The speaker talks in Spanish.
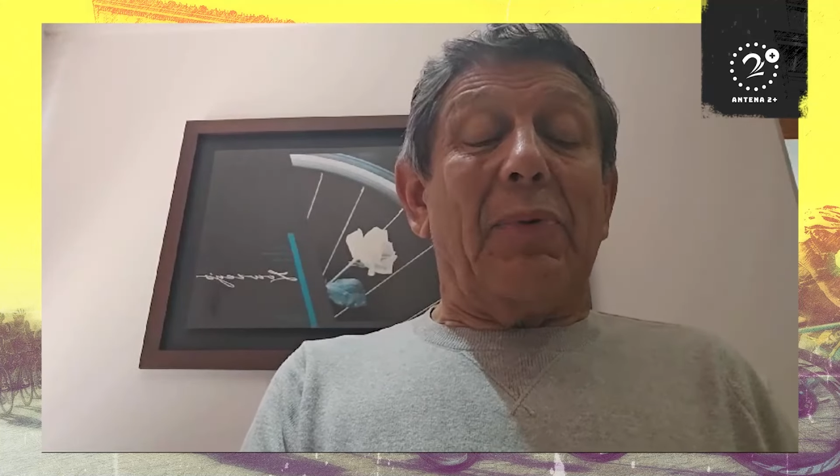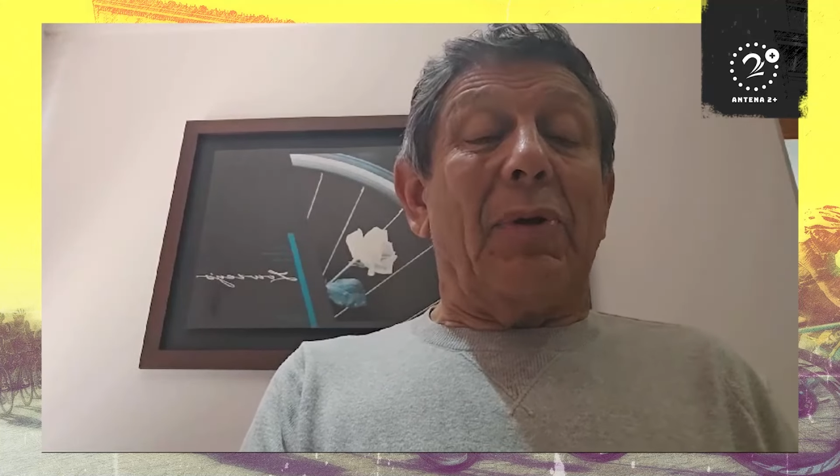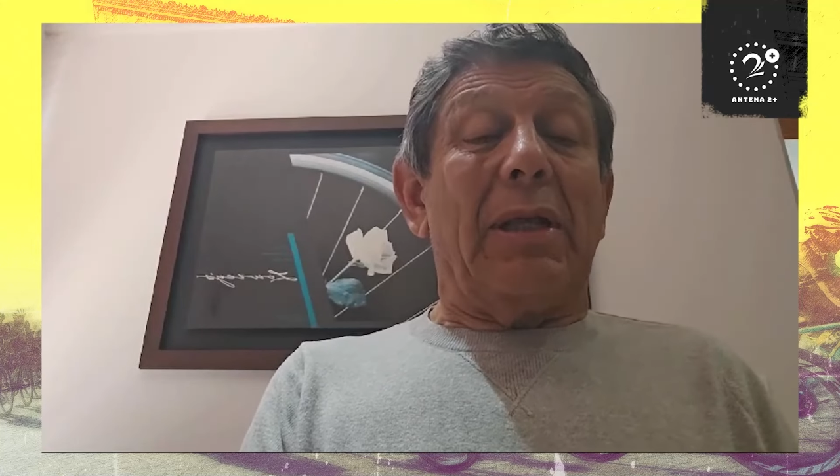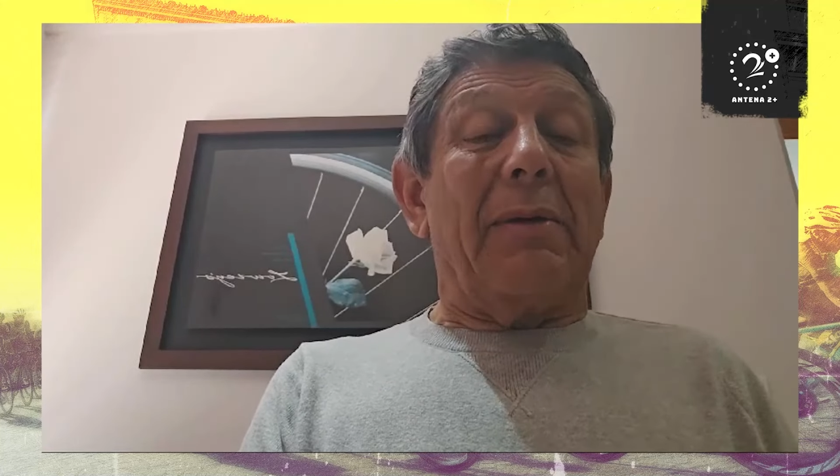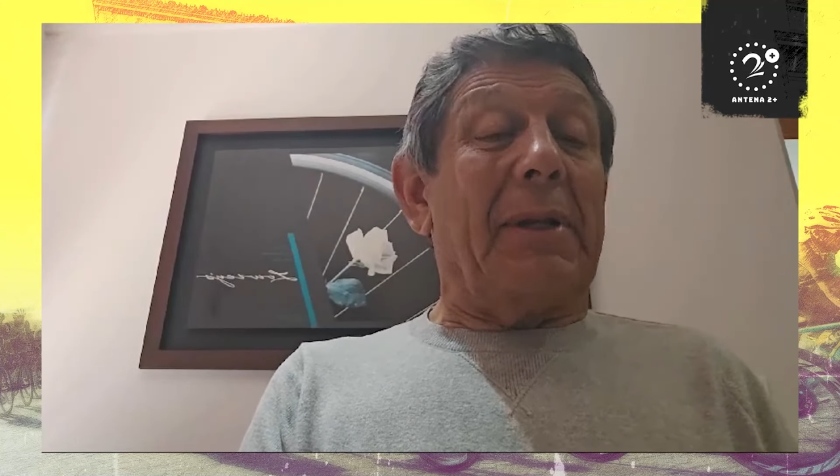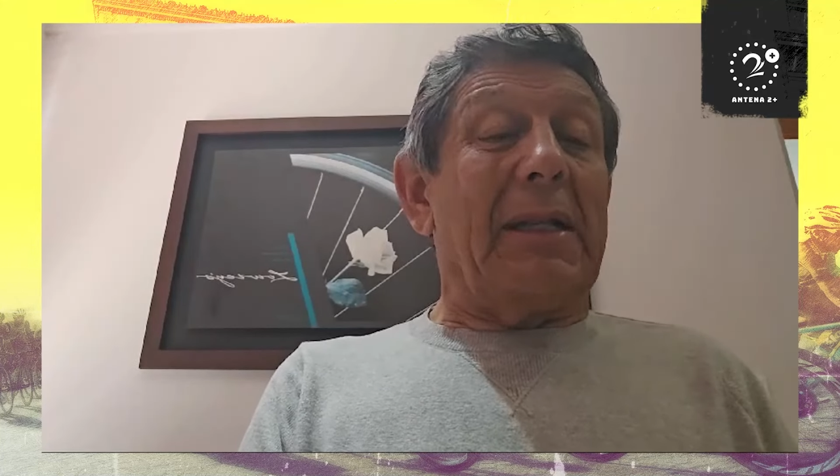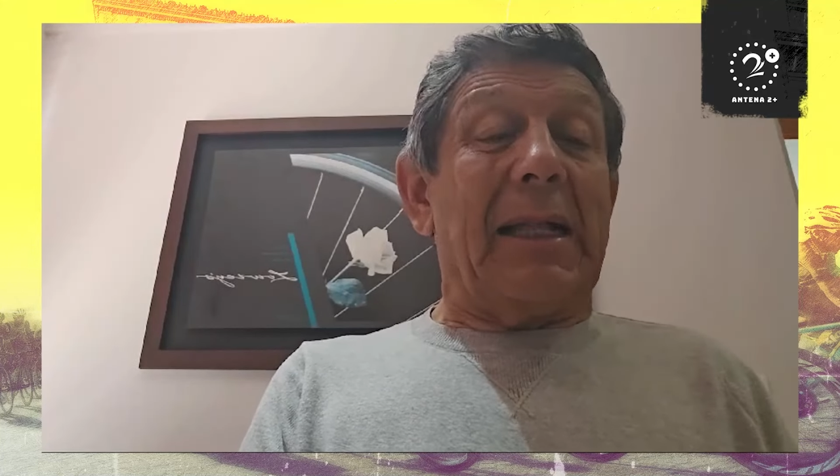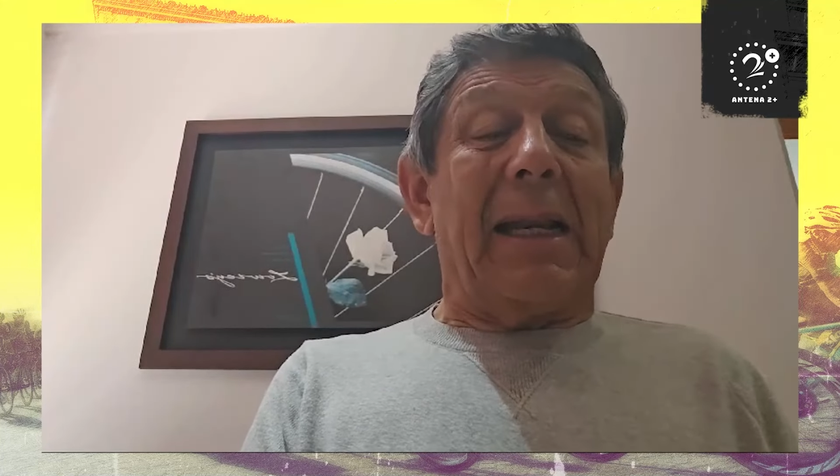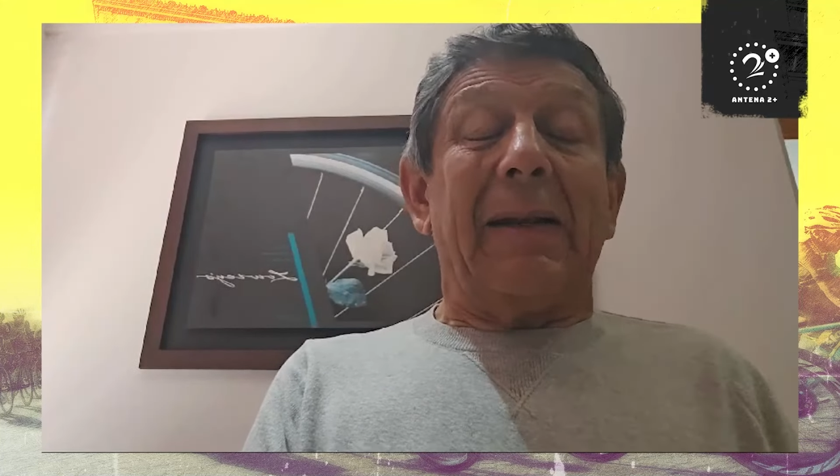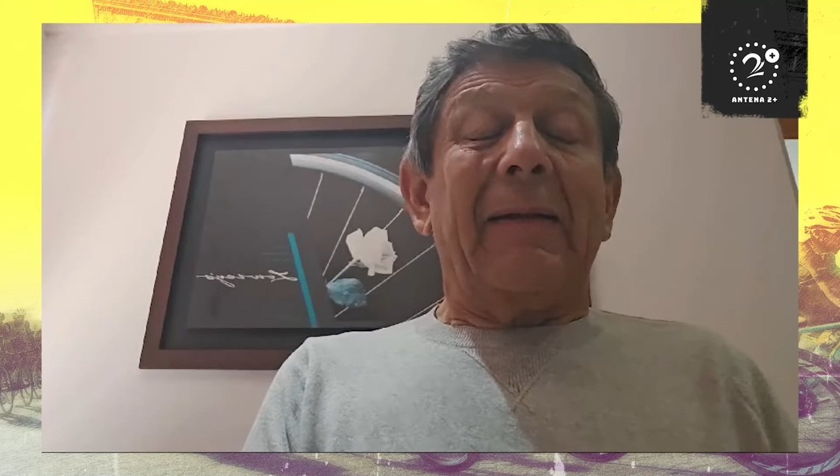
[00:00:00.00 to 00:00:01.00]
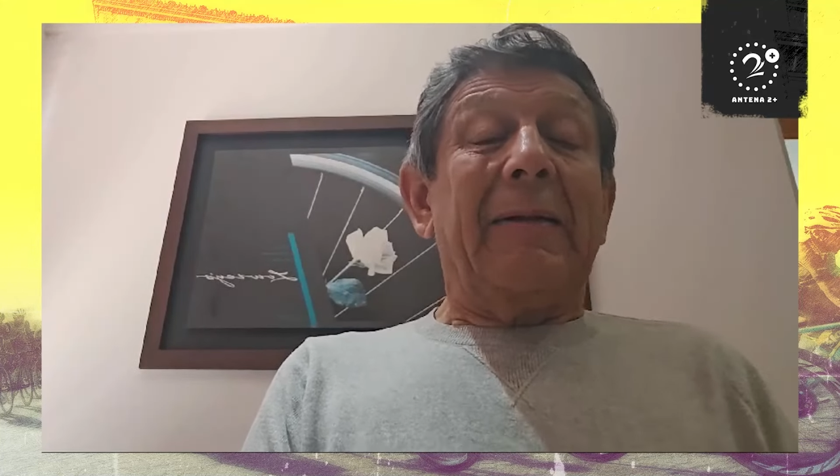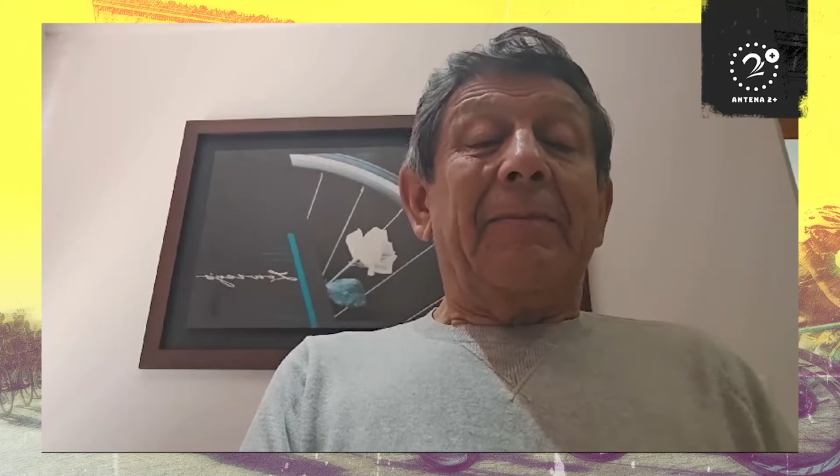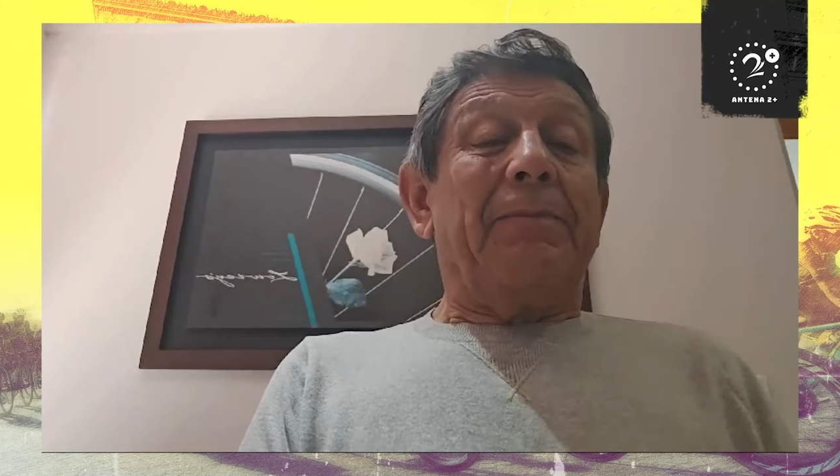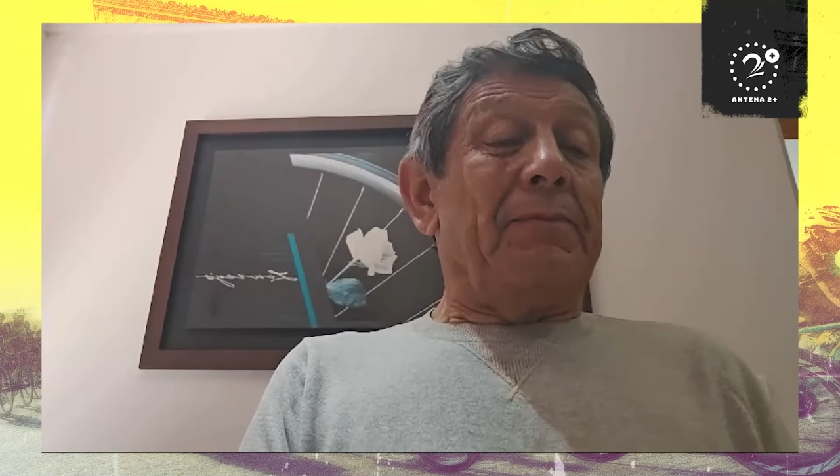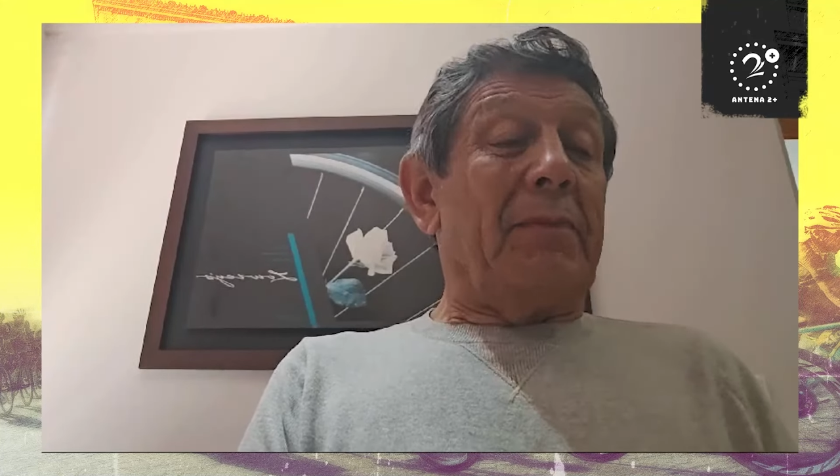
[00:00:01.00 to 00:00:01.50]
podía brindar
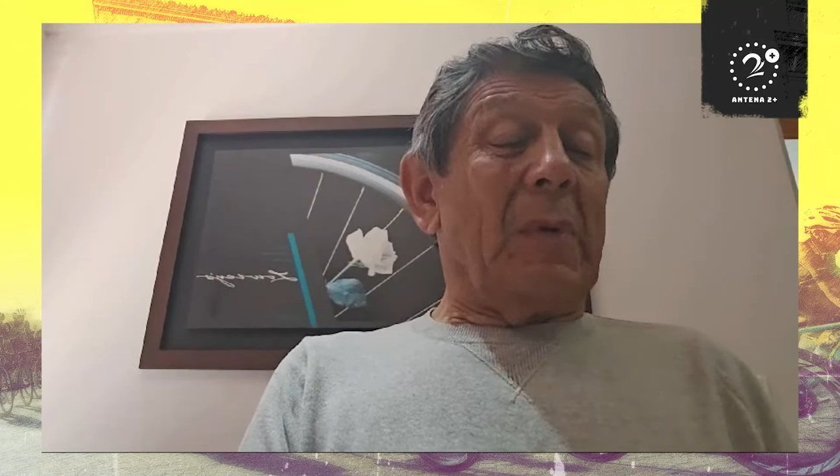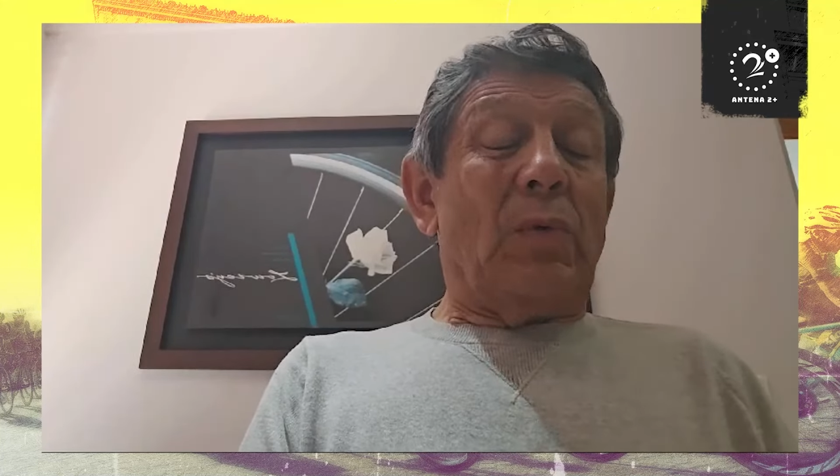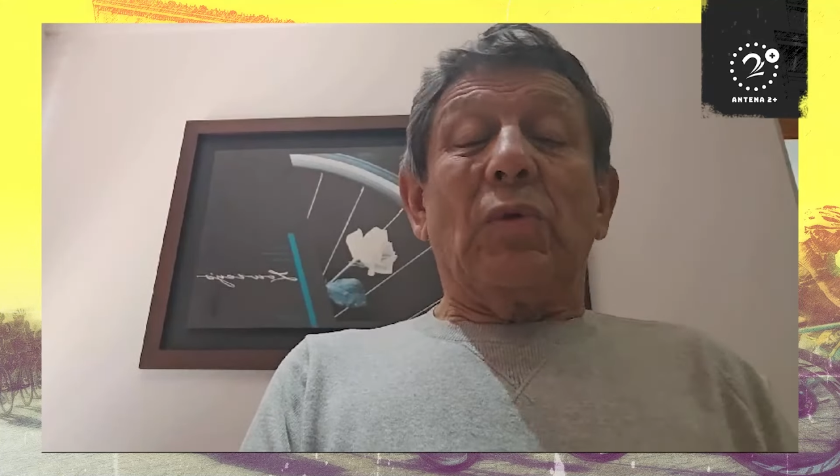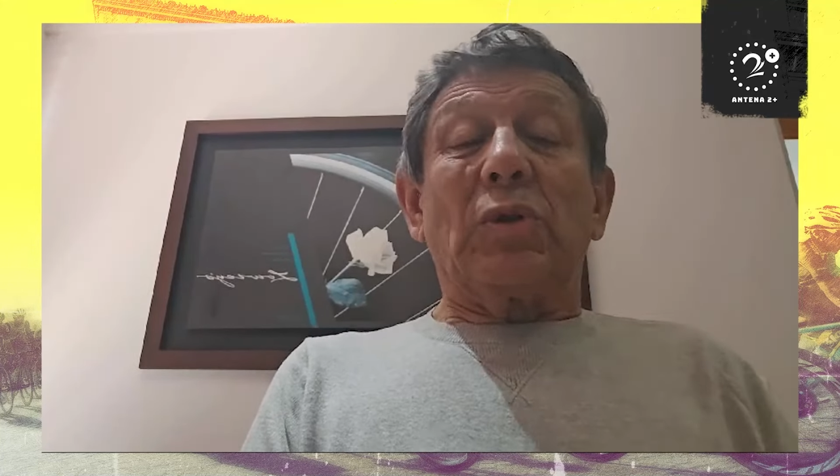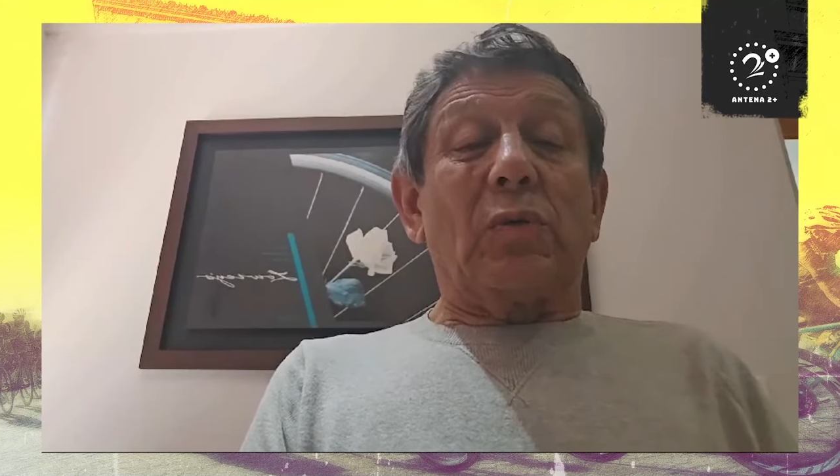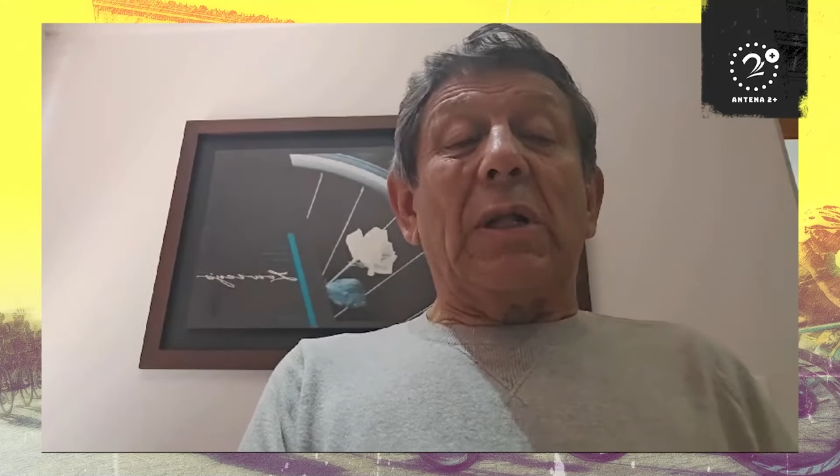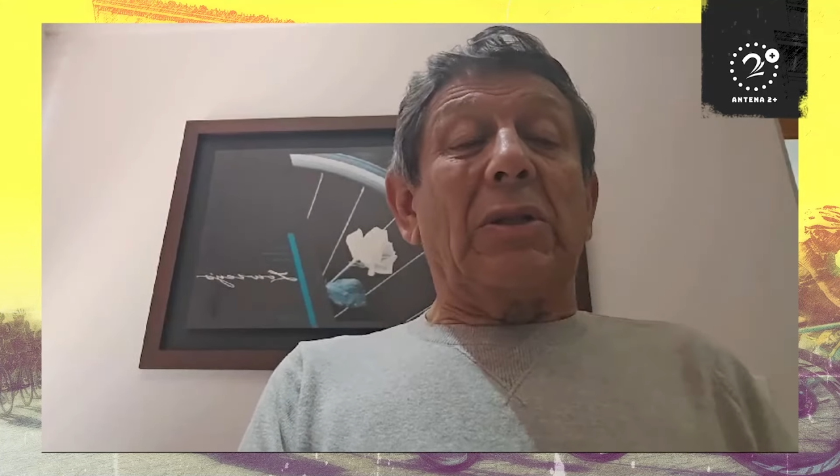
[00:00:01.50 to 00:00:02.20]
mm, unos